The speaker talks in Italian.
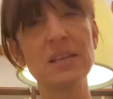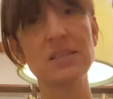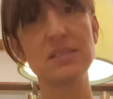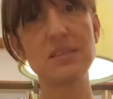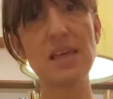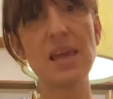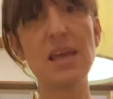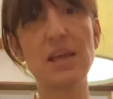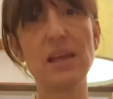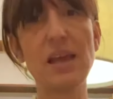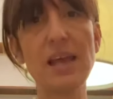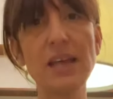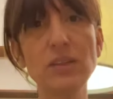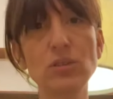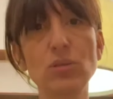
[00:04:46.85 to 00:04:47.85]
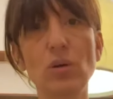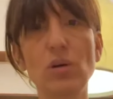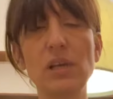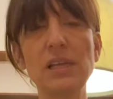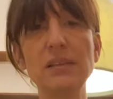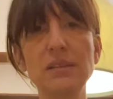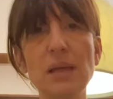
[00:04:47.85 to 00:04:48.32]
Se
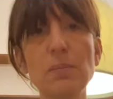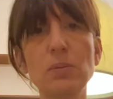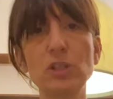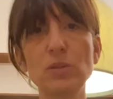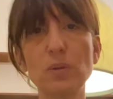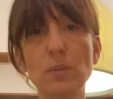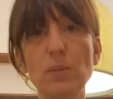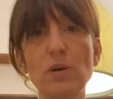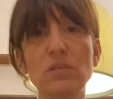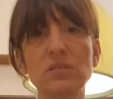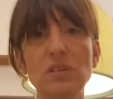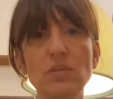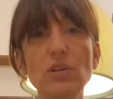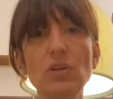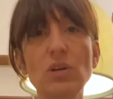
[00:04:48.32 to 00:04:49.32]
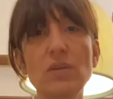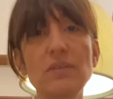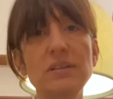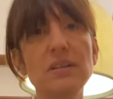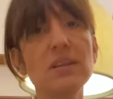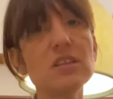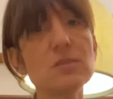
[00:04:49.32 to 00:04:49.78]
entro il tempo di proposta voi non
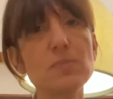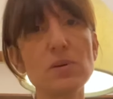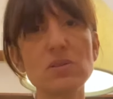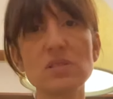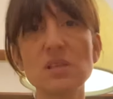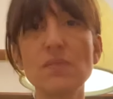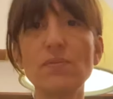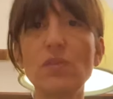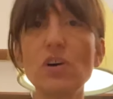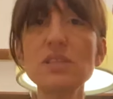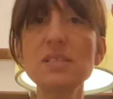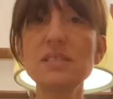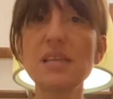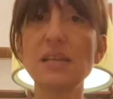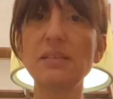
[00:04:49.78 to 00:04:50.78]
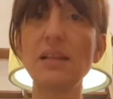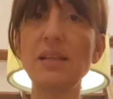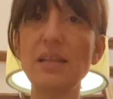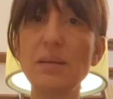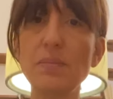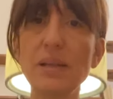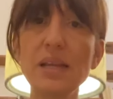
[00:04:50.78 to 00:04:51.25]
avete risposta, voi siete
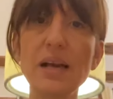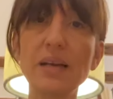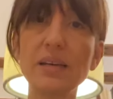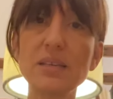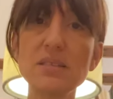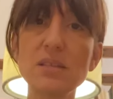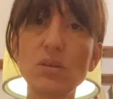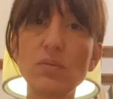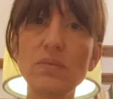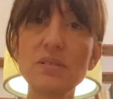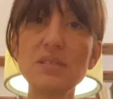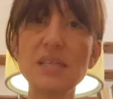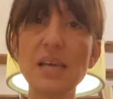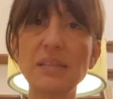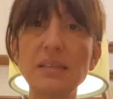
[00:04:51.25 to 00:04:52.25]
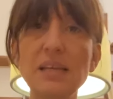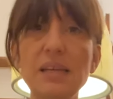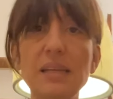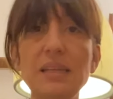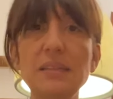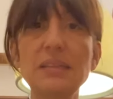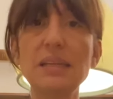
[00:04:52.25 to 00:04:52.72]
liberi anche se non vi siete
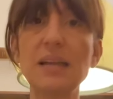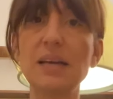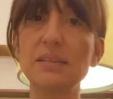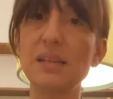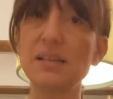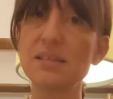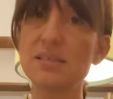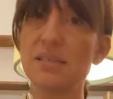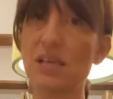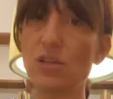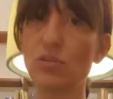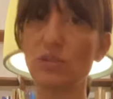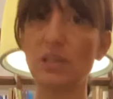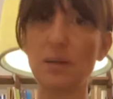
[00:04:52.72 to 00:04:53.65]
ritirati l'assegno di